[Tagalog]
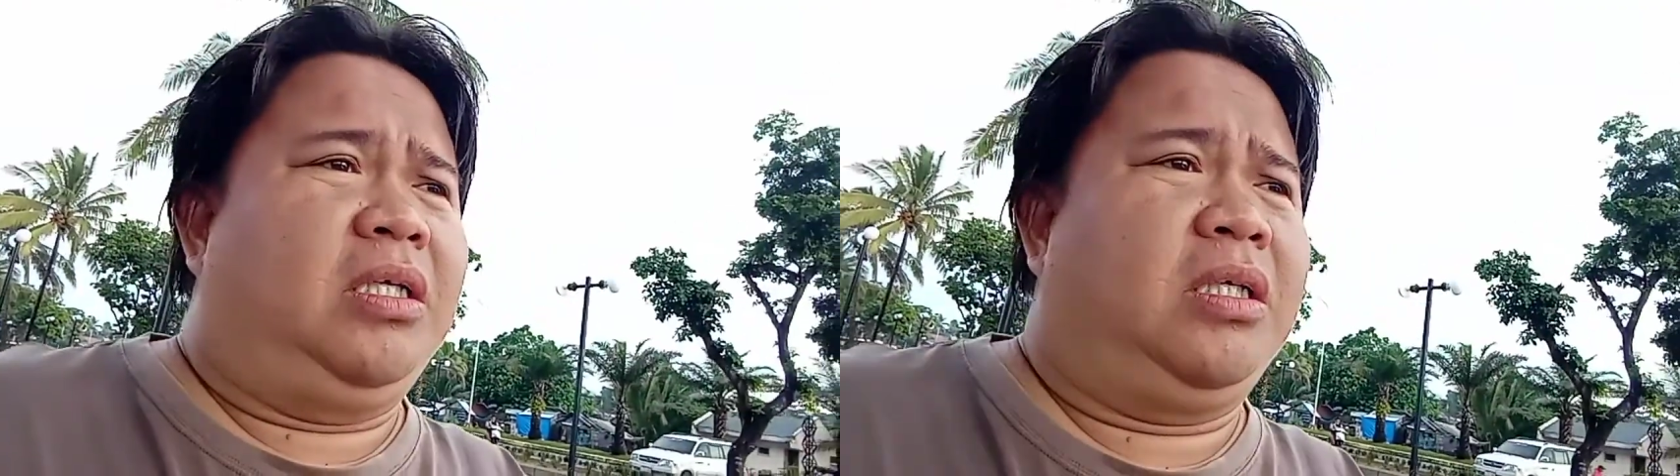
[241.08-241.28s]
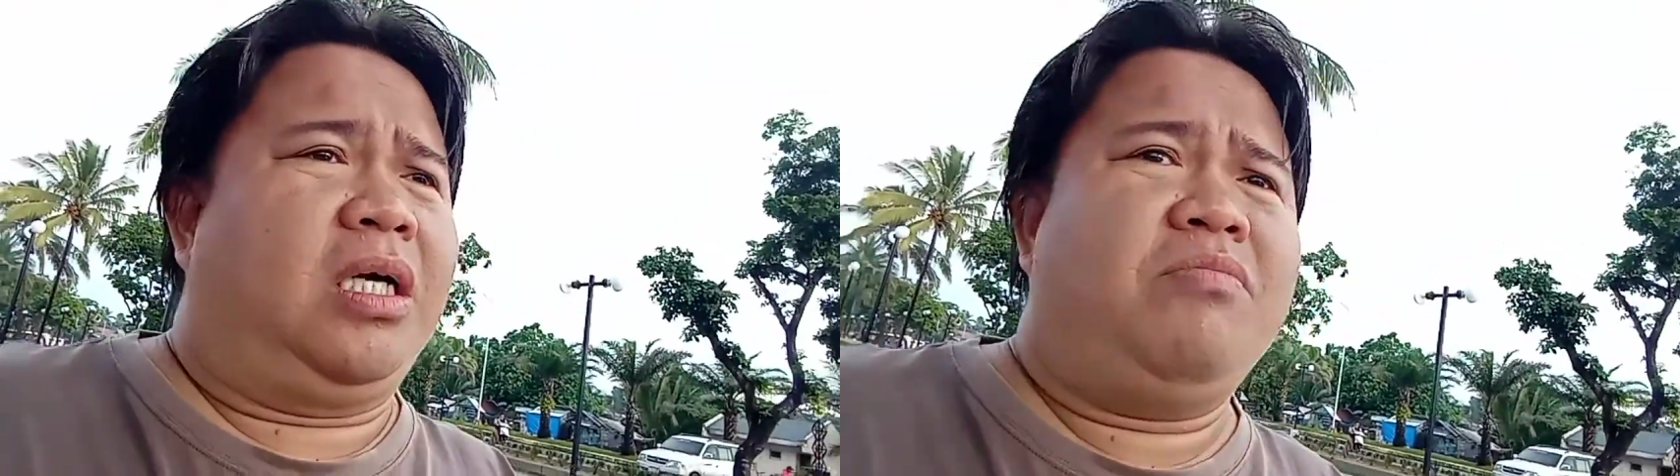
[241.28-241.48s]

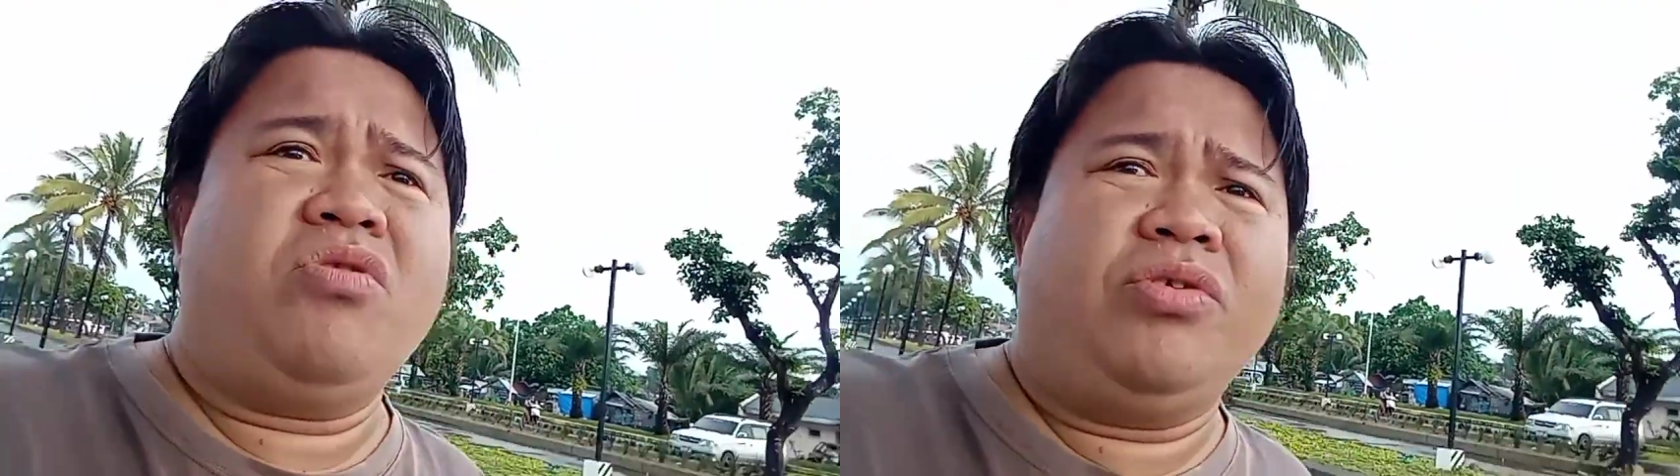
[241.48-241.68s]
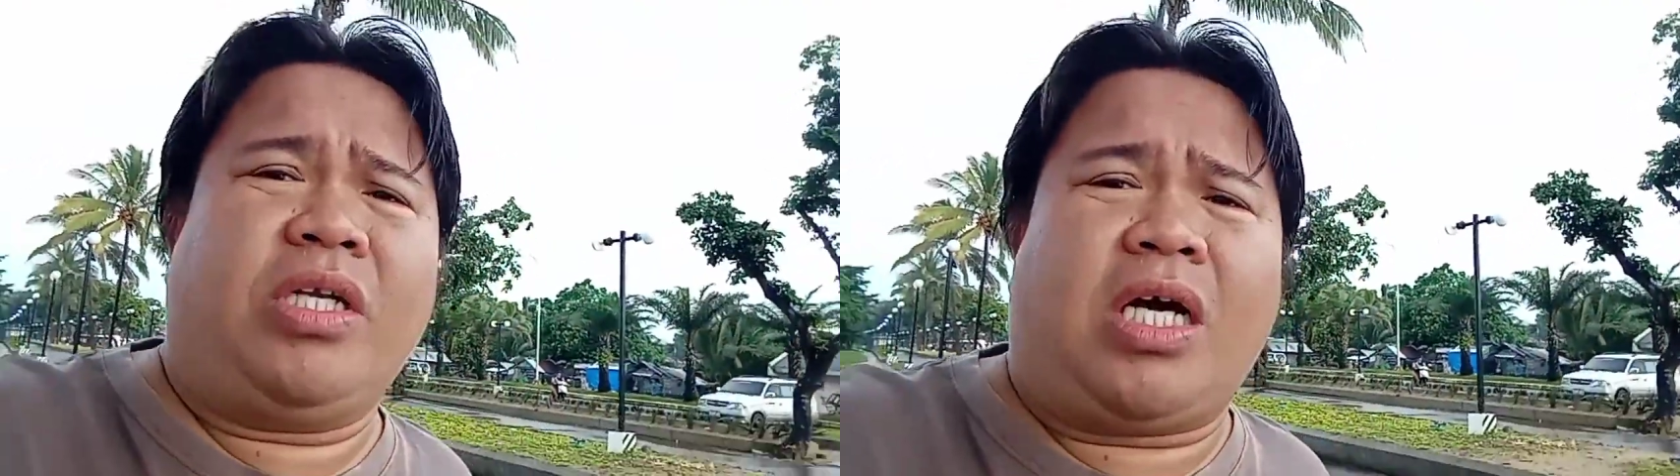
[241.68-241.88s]
nga
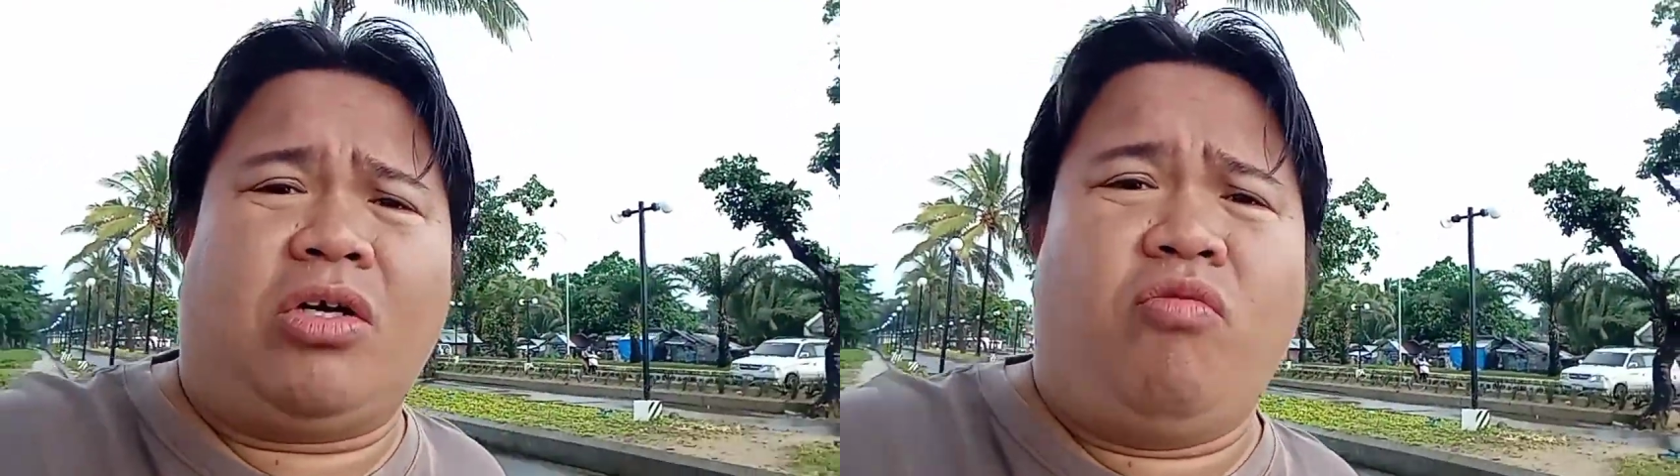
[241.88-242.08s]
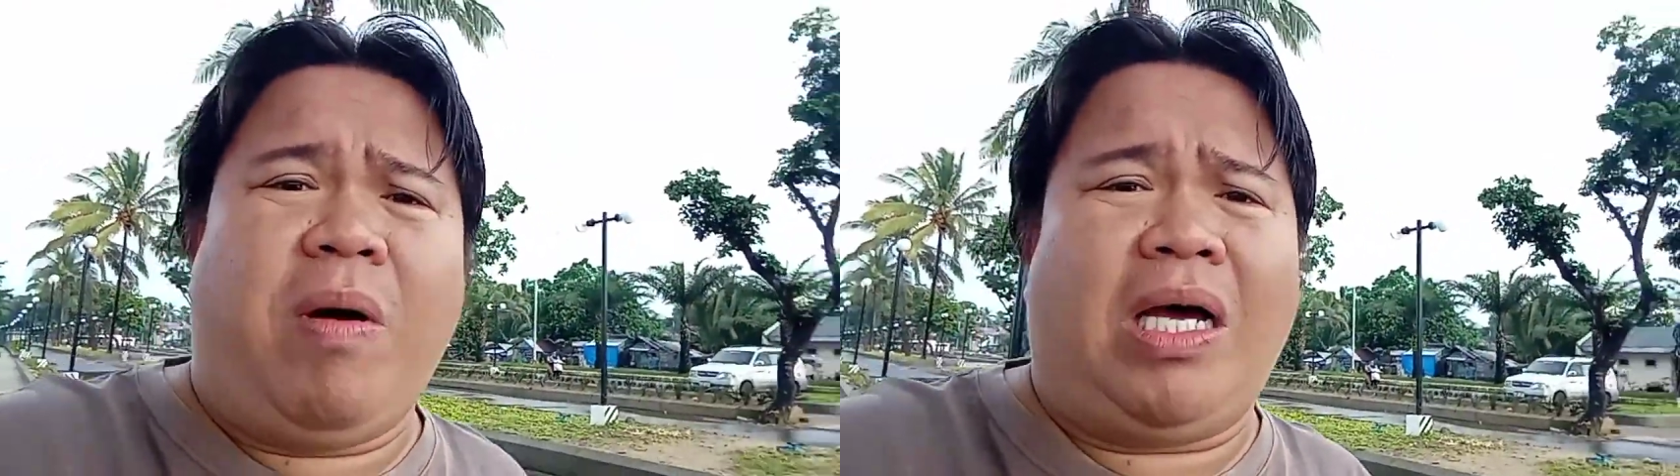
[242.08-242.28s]
mo'y
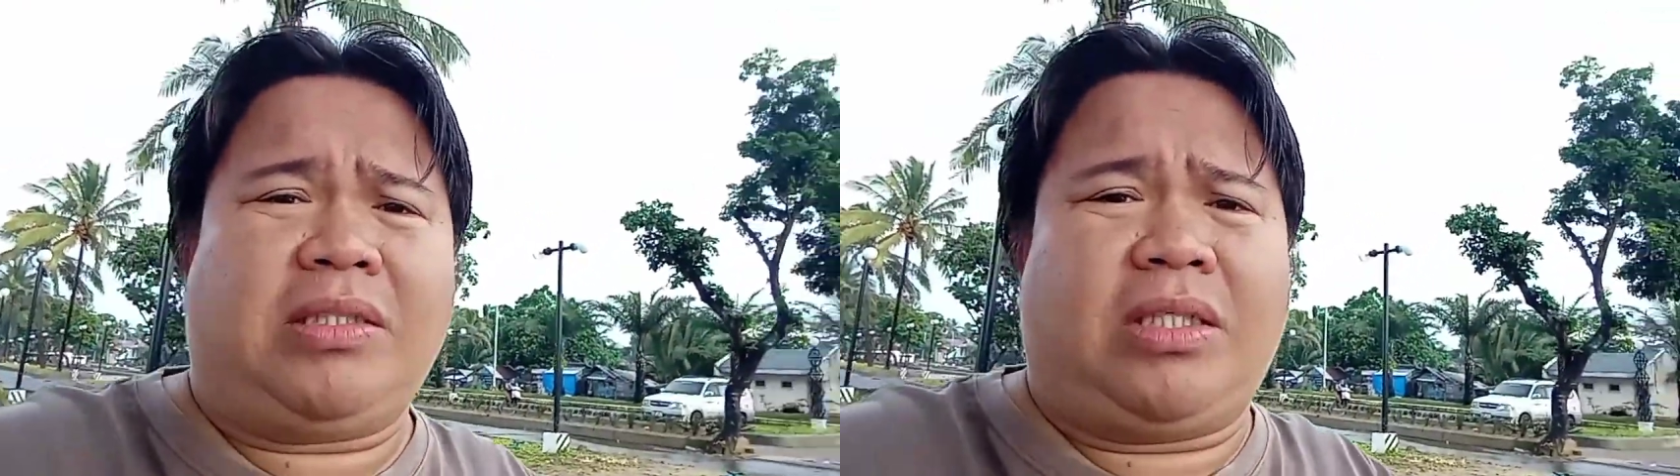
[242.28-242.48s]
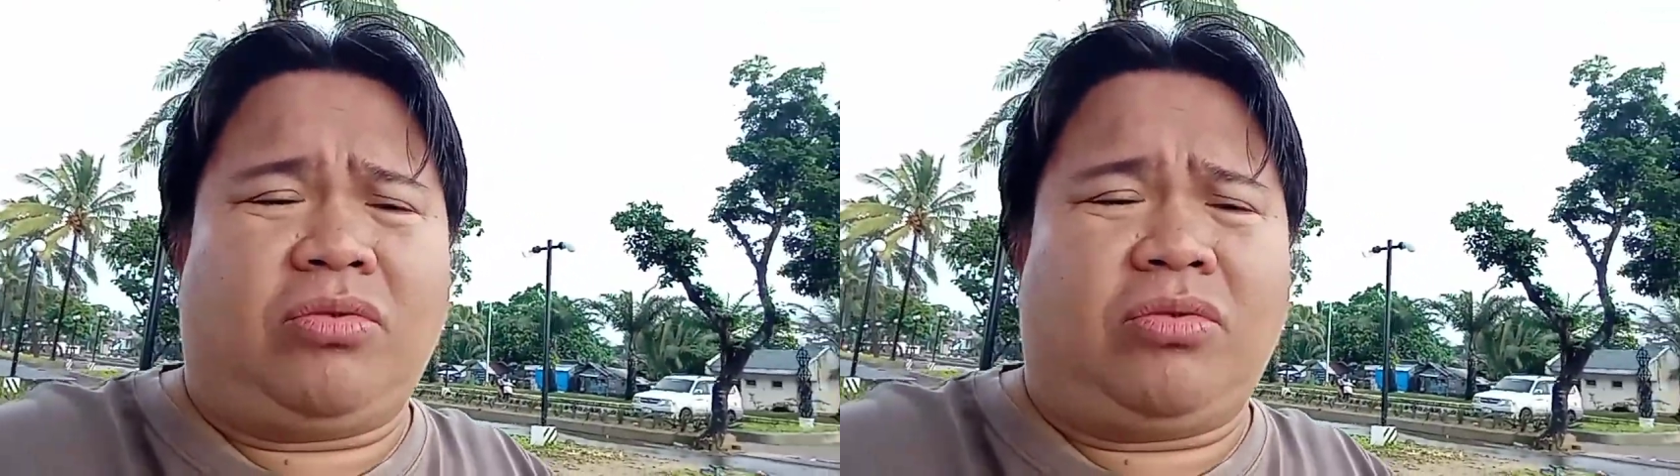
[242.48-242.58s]
nakaguba sa